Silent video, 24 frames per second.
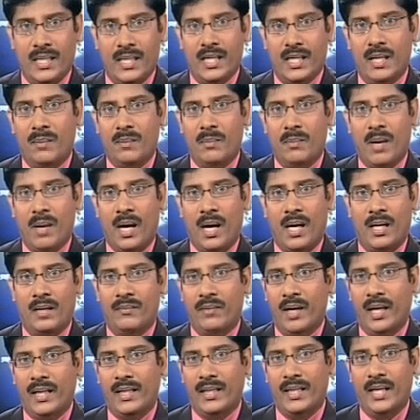சின்னமாக
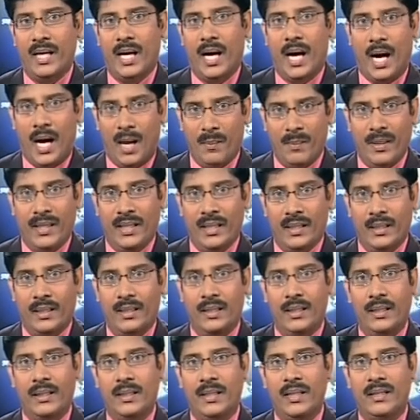விளங்கிய
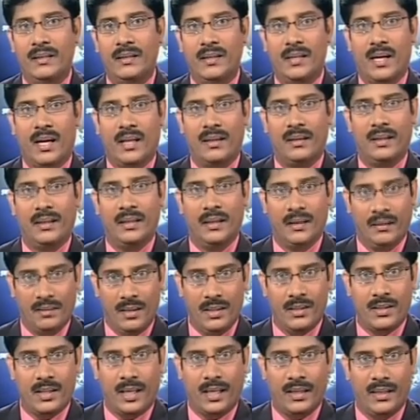ஆமிங்கிற்கு இன்று நடந்த
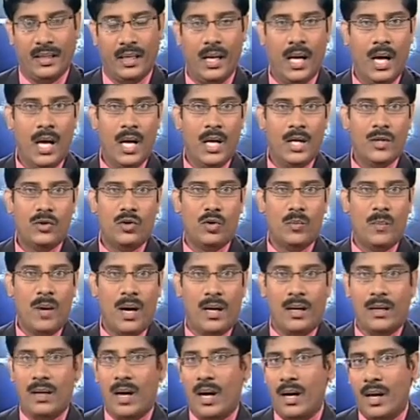இறுதிச் சடங்கில்
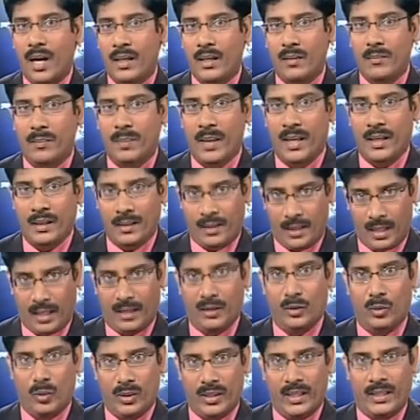சுமார் நாலாயிரம் பேர்
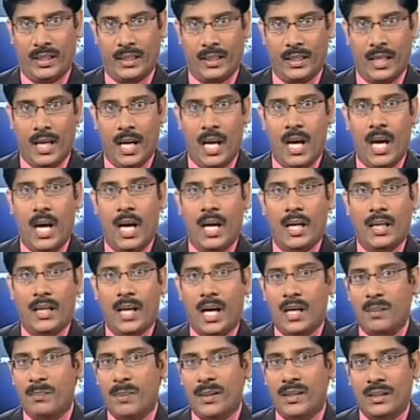கலந்து கொண்டனர்
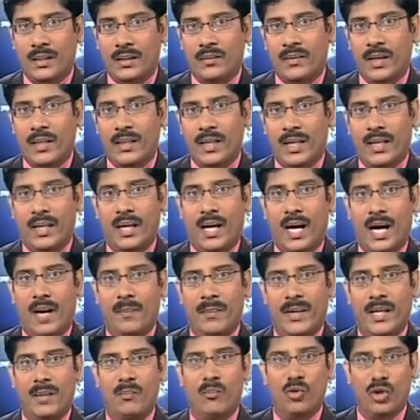நாற்பத்தெட்டு வயதான
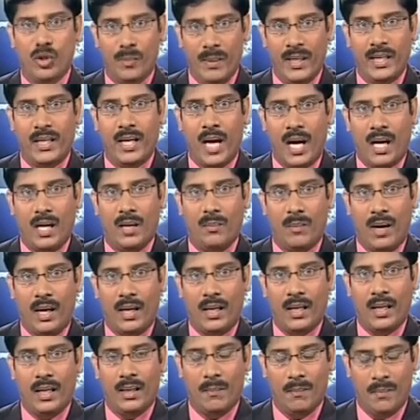ஆமிங் முதுமை
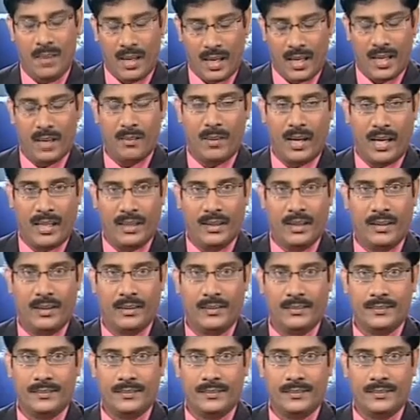காரணமாக மரணமடைந்தது